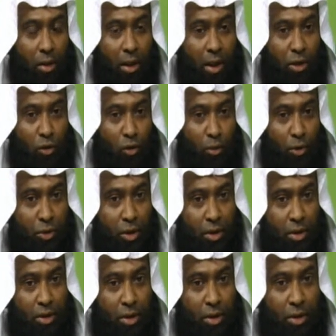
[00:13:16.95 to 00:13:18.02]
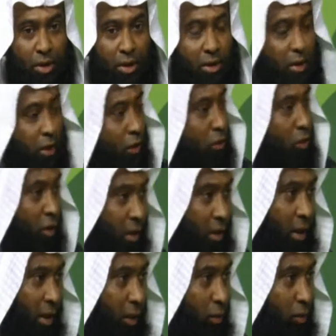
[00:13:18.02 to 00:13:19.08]
কাজকর্ম যিনি যেটা তিনি করেন
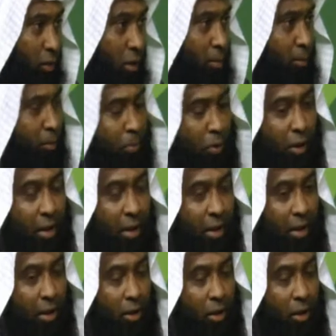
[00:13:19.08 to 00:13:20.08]
নাই অতটা বলেন নাই